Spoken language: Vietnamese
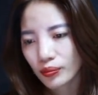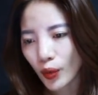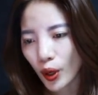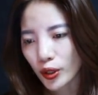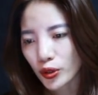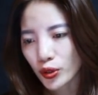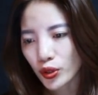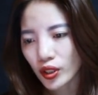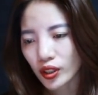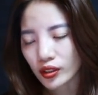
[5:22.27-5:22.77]

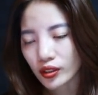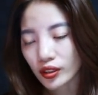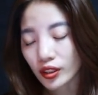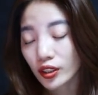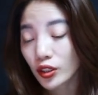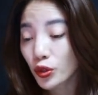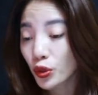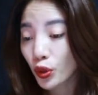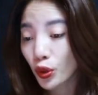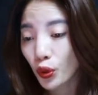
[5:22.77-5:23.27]
Mọi chuyện
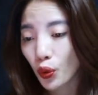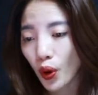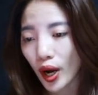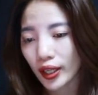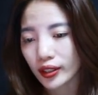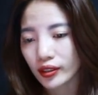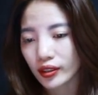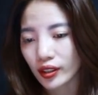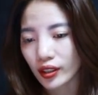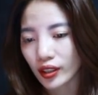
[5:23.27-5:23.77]
cứ trôi
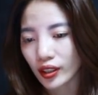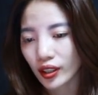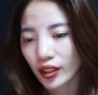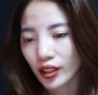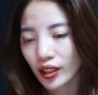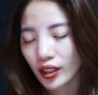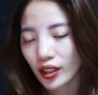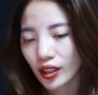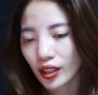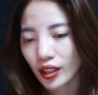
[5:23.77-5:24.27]
qua như
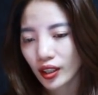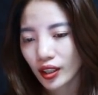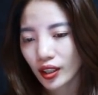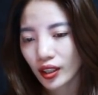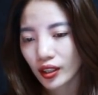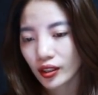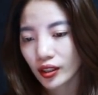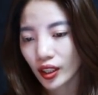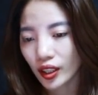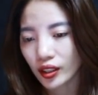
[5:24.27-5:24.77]
thế.
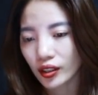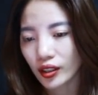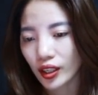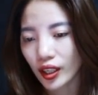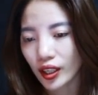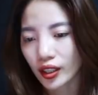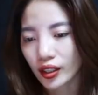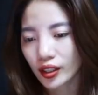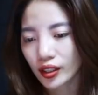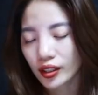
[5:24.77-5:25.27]
Tết
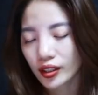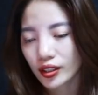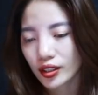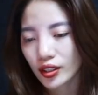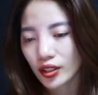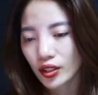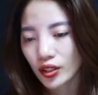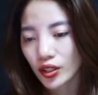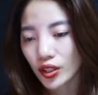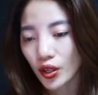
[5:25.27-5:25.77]
đến,
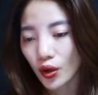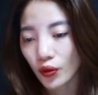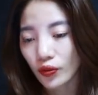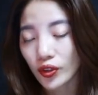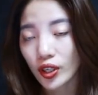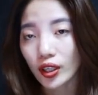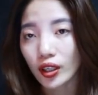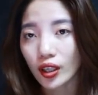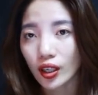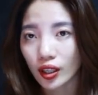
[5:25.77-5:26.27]
nhiều
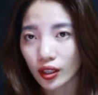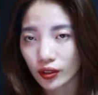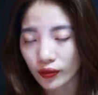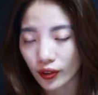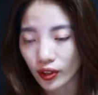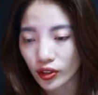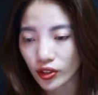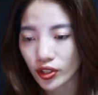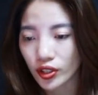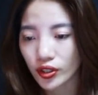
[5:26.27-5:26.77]
việc cần
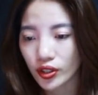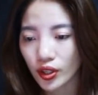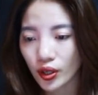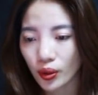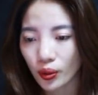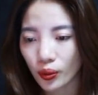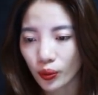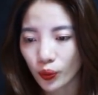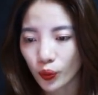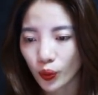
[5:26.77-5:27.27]
phải chi
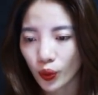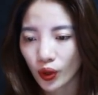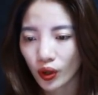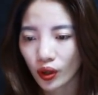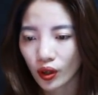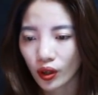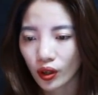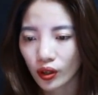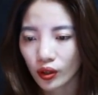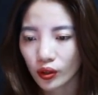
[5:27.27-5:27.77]
tiêu.
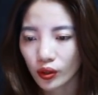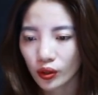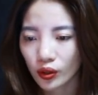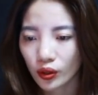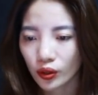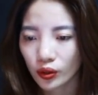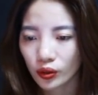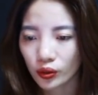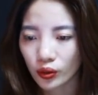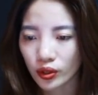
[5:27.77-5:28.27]

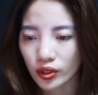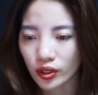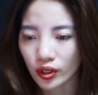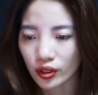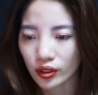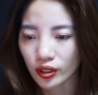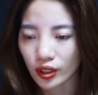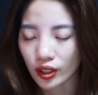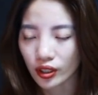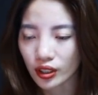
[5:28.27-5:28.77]
Tôi
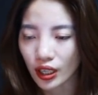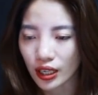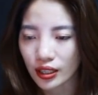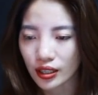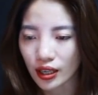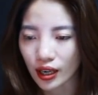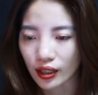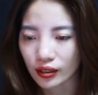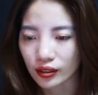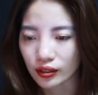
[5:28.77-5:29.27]
sực nhớ ra
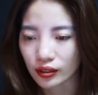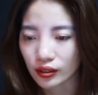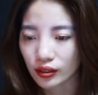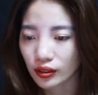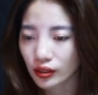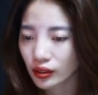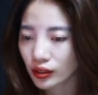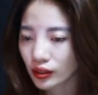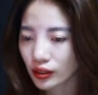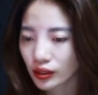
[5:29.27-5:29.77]
rằng
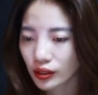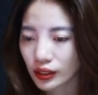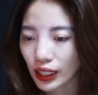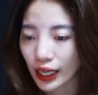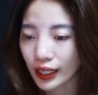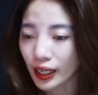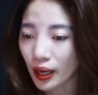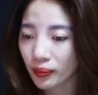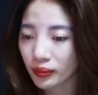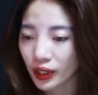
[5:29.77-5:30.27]

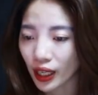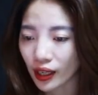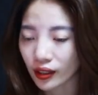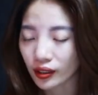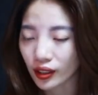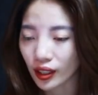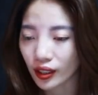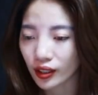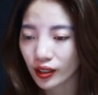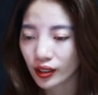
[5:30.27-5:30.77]
đã năm
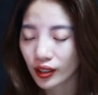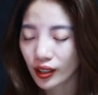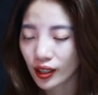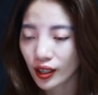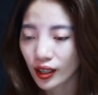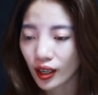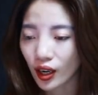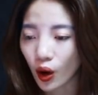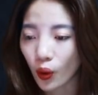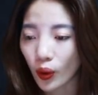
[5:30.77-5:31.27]
tháng nay
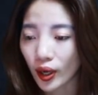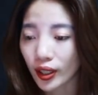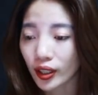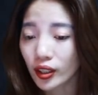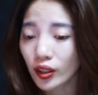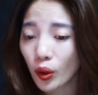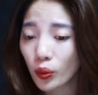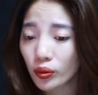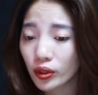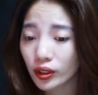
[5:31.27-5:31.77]
cậu
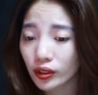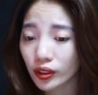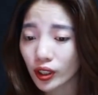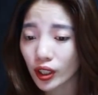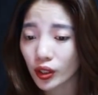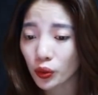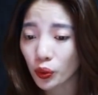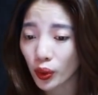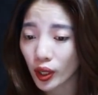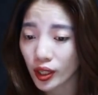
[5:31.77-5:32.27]
ấy không đưa
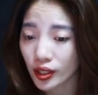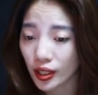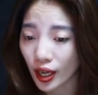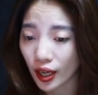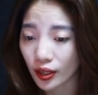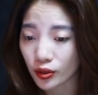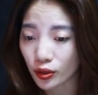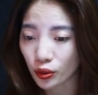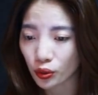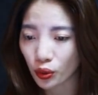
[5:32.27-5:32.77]
tiền thuê
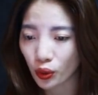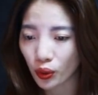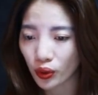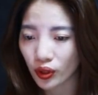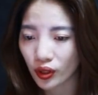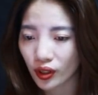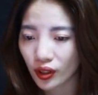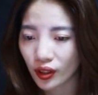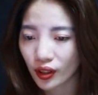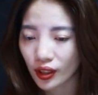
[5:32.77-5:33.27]
nhà cho
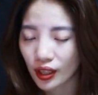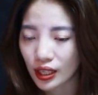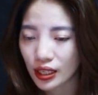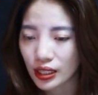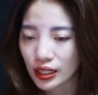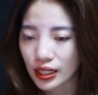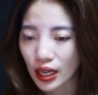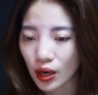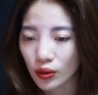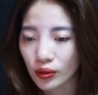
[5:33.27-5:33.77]
tôi.
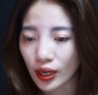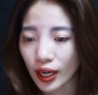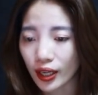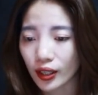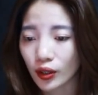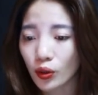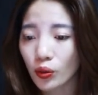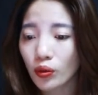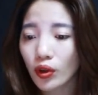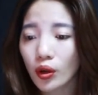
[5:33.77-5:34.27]
Dạo
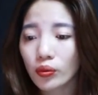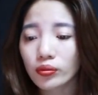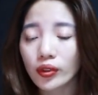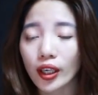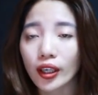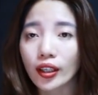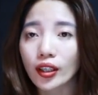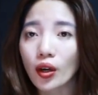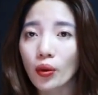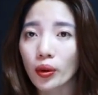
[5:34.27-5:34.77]
này cũng không
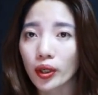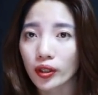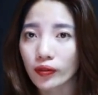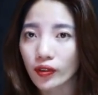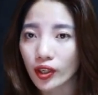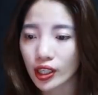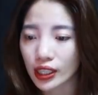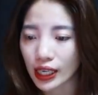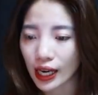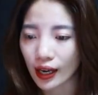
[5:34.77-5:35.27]
thấy cậu ấy
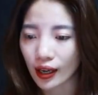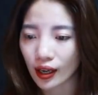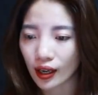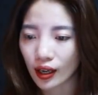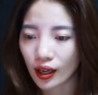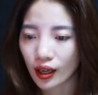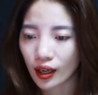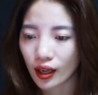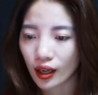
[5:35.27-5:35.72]
về nhà.